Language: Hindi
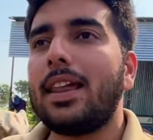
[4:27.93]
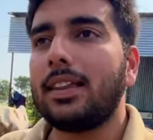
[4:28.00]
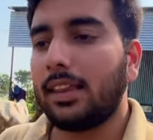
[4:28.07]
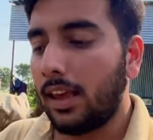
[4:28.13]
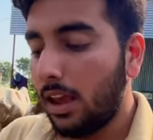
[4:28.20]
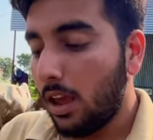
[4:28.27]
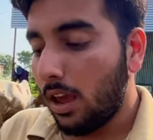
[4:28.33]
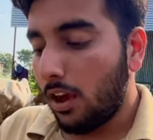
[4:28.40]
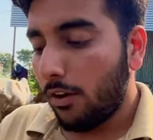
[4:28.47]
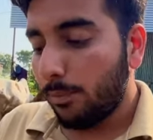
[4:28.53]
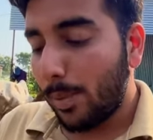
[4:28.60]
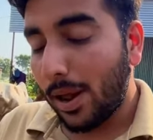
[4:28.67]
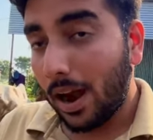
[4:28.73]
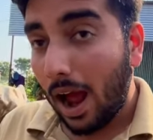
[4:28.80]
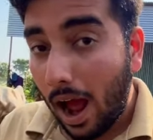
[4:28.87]
लेते हैं
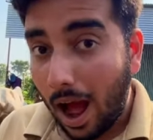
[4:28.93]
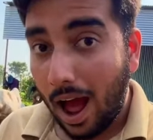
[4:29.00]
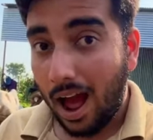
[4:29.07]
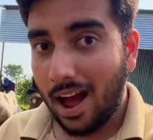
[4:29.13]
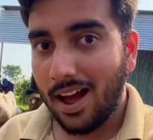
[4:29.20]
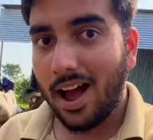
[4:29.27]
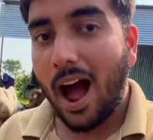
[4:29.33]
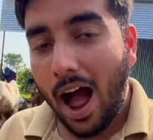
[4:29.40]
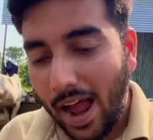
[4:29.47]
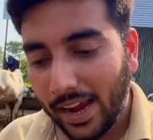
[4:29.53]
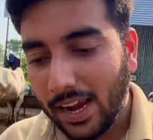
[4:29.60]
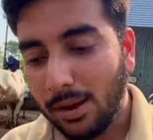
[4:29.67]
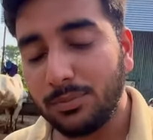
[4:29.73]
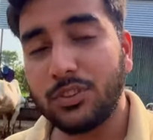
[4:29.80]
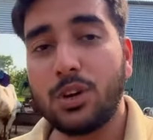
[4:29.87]
पर हाँ
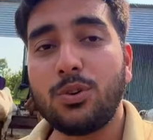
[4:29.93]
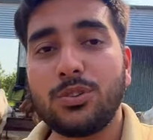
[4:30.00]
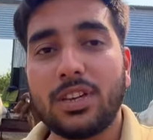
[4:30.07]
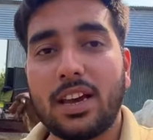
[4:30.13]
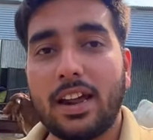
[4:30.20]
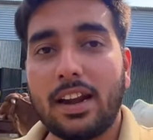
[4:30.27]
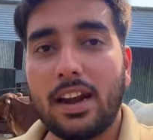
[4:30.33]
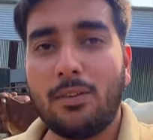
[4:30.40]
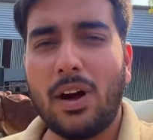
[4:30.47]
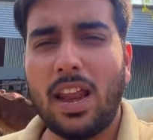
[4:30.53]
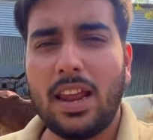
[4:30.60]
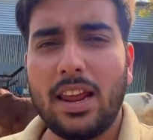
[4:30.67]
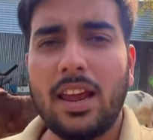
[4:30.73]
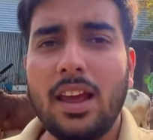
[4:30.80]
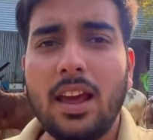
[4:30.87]
आगे हम ज़रूर से करने
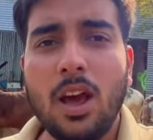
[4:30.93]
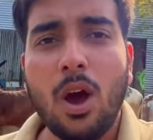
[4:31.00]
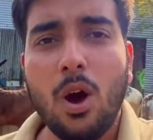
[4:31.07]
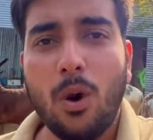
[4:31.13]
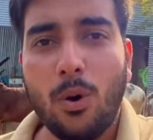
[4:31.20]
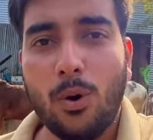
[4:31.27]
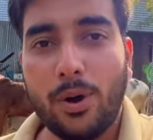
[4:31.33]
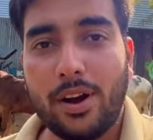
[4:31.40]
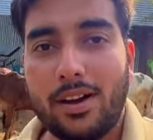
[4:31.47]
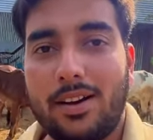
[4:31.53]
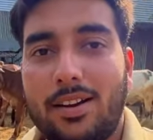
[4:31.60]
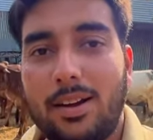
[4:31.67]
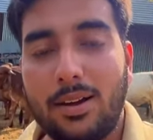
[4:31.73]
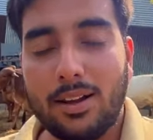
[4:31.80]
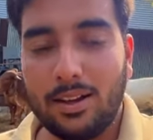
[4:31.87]
वाले हैं और
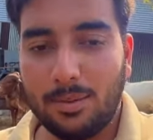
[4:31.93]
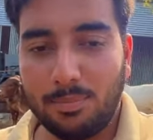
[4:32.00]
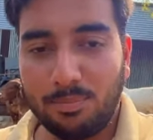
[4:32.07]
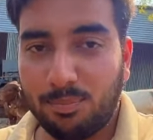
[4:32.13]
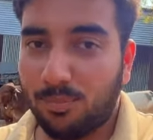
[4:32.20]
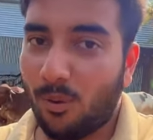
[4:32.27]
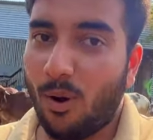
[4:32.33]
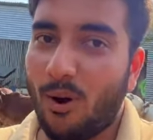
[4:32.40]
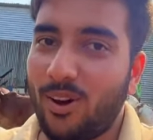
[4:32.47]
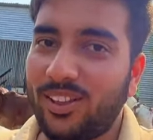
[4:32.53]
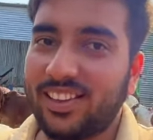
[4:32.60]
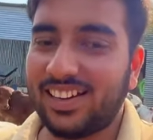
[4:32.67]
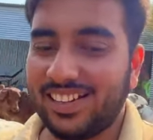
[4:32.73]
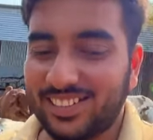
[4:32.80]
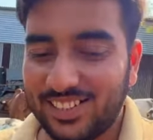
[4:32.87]

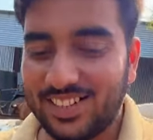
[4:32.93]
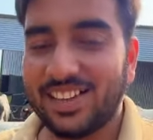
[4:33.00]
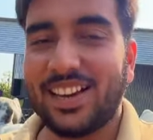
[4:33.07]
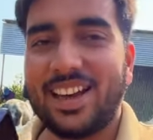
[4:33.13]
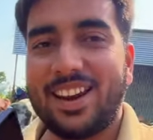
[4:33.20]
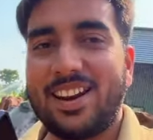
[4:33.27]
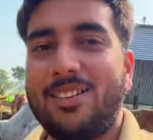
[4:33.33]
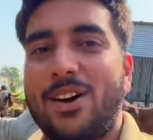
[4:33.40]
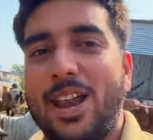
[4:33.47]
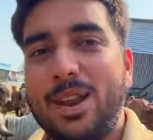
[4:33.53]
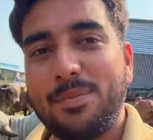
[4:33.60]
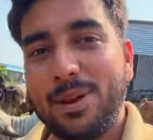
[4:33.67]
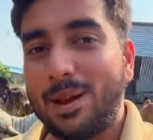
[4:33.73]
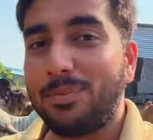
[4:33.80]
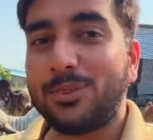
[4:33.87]
बहुत अच्छे से करने वाले
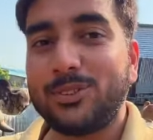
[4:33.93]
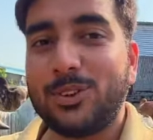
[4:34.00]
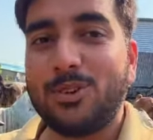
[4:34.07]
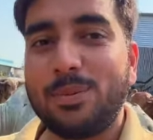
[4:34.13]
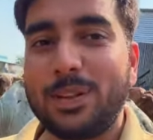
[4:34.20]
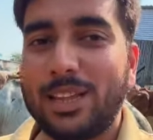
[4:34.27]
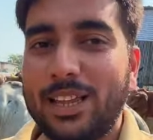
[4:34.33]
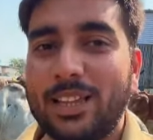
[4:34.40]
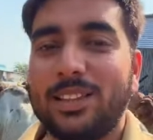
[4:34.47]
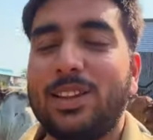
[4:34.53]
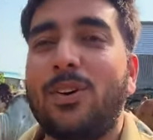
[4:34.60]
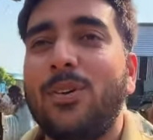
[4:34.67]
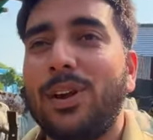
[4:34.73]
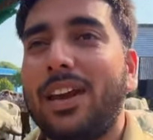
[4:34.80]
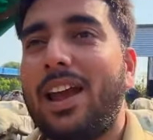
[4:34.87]
मैं आपको ज़रूर बता देता
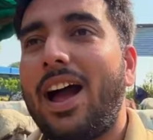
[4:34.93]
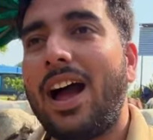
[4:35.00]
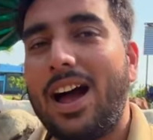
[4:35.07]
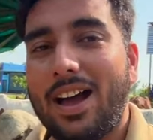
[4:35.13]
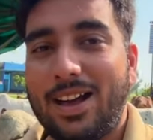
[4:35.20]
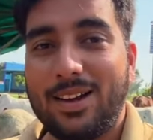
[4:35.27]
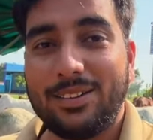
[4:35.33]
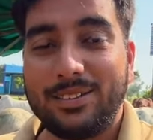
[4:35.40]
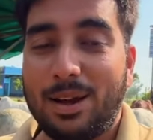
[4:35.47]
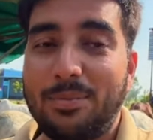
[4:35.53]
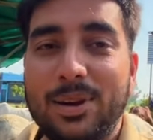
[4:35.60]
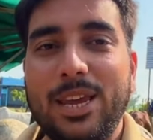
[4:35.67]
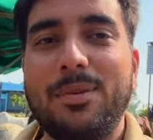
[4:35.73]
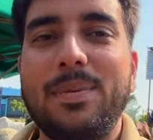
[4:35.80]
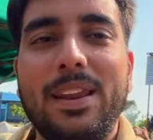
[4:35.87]
हूँ कि हाँ हम
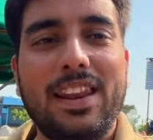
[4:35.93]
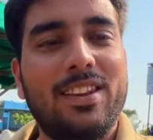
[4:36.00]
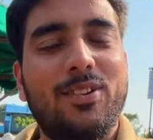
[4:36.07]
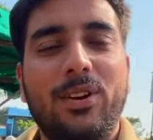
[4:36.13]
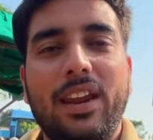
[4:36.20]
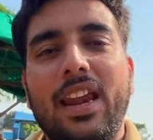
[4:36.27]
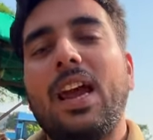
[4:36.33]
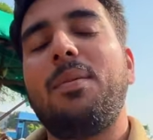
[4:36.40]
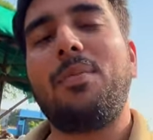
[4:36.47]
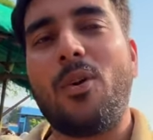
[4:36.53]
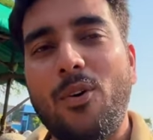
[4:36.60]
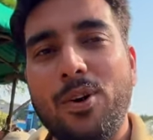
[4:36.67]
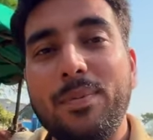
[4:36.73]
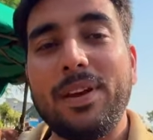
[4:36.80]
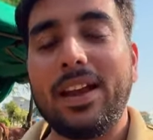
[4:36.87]
गिर पे नहीं रुकेंगे हम
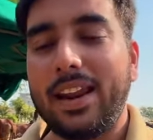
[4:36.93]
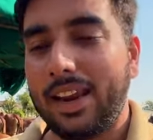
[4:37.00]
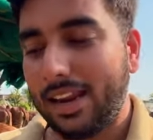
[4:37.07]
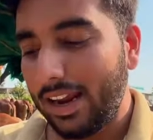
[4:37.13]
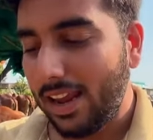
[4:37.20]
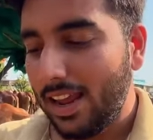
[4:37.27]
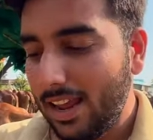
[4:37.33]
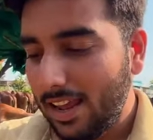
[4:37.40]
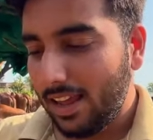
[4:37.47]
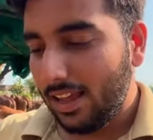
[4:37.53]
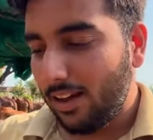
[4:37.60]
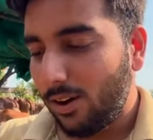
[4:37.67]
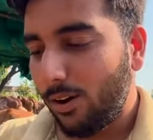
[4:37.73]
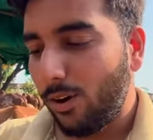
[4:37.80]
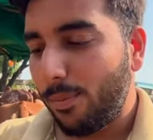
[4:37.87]
और भी करेंगे
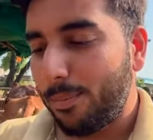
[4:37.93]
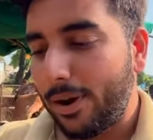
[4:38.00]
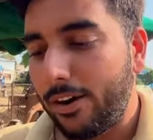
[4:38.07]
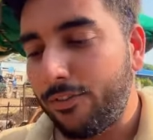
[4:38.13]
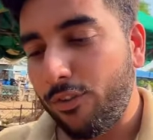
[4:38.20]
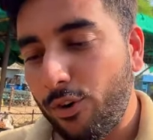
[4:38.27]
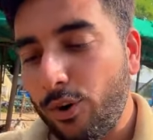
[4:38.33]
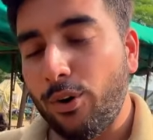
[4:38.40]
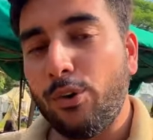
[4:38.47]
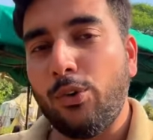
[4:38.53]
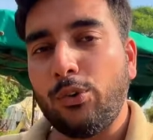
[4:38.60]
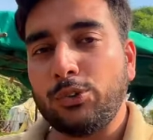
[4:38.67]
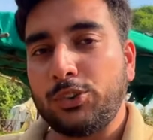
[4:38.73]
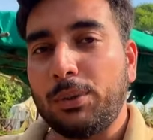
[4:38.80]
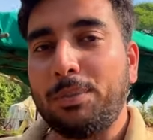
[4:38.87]
और पर वो
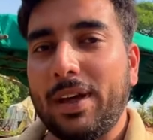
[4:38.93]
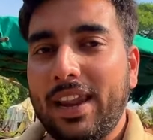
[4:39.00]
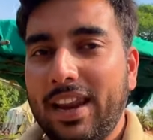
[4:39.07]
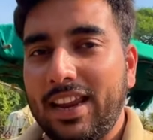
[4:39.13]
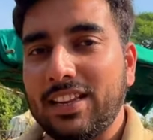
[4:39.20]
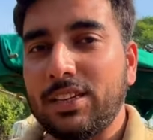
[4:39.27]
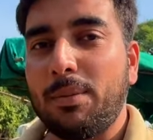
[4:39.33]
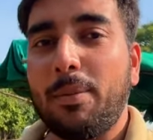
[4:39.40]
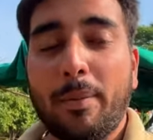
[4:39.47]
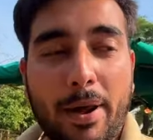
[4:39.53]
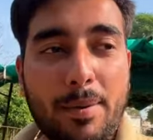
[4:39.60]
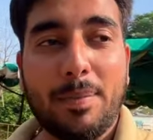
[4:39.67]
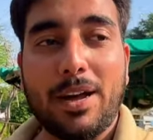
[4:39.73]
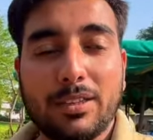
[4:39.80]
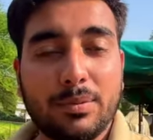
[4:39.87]
जब करेंगे जब
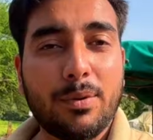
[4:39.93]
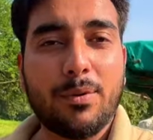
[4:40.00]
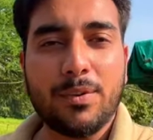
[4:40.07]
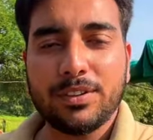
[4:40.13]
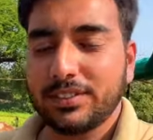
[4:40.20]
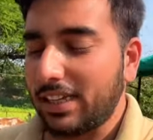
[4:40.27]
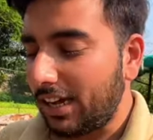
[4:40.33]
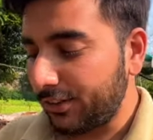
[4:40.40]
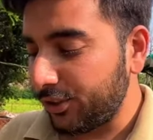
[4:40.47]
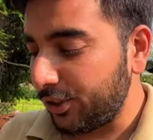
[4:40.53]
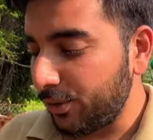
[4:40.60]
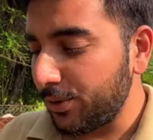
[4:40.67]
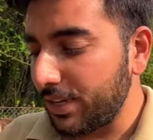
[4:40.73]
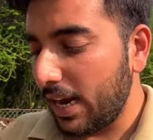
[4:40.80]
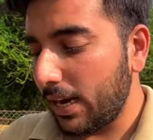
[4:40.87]
हमारे पास में व्यवस्था अच्छी
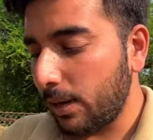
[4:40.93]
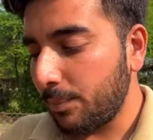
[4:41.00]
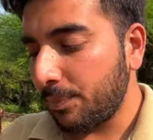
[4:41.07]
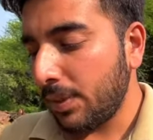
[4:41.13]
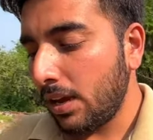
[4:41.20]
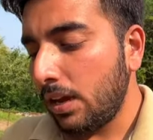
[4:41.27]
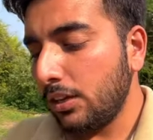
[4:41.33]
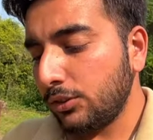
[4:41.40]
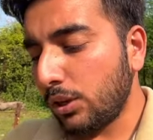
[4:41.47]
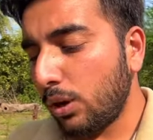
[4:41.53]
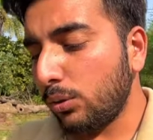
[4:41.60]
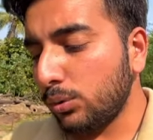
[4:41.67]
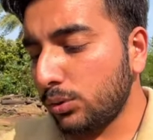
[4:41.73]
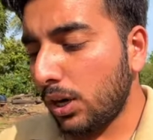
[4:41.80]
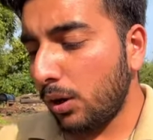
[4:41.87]
हो जाएगी चलो
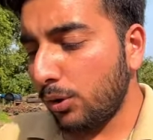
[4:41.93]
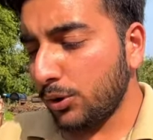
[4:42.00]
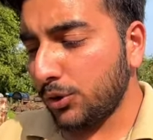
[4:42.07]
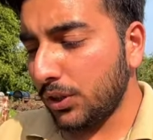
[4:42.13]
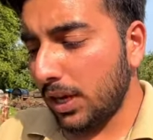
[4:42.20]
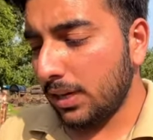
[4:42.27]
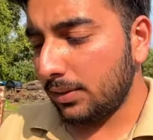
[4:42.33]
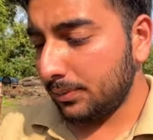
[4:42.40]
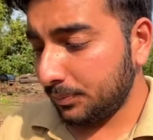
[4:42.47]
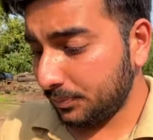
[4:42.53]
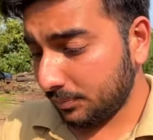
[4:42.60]
दूसरा क्वेश्चन